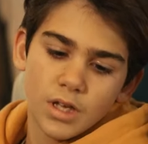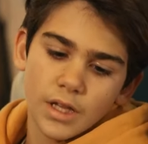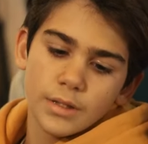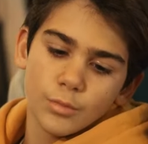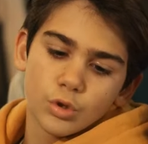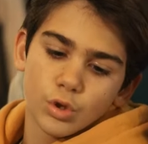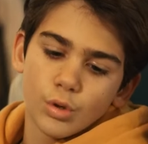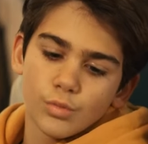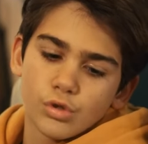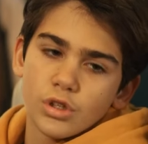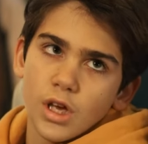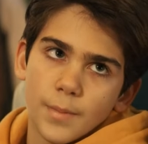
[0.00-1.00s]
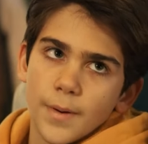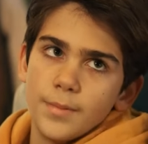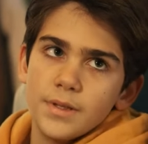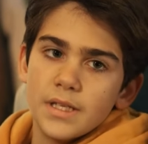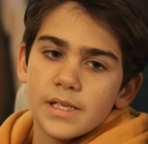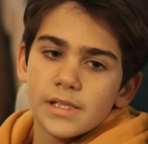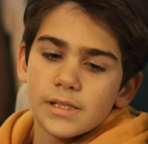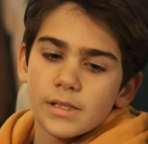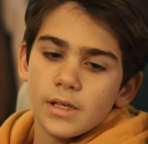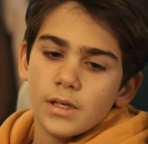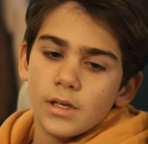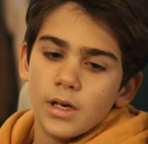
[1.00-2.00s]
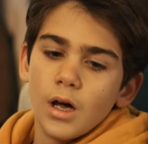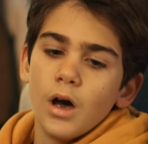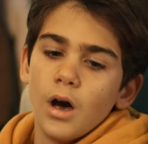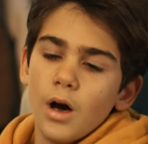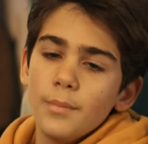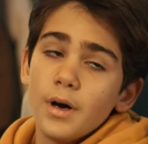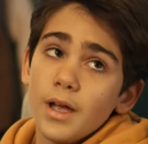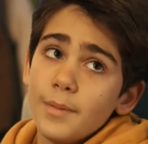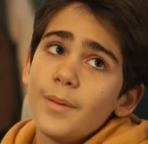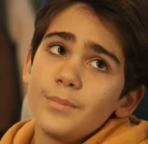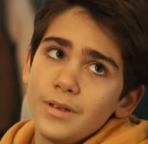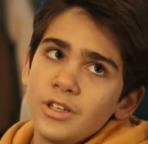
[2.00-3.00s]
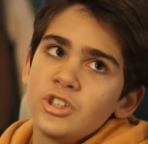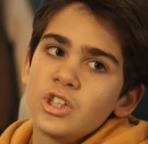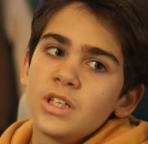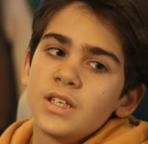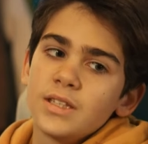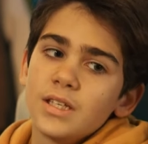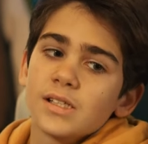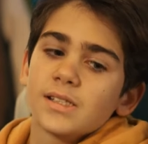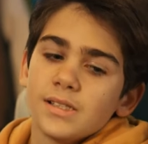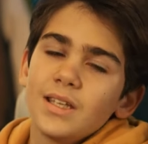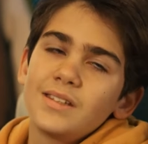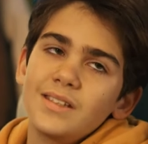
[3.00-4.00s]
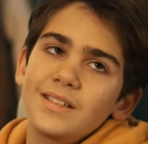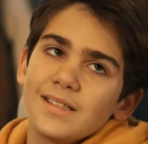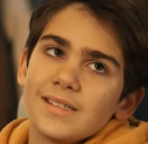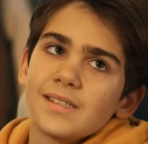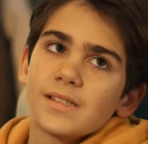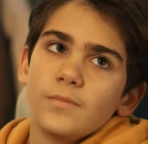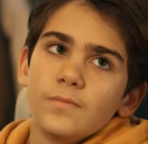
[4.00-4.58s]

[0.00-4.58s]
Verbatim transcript: Kendi motorumuzu da yapabiliriz. Ama hemen birincilik iddiasında değiliz.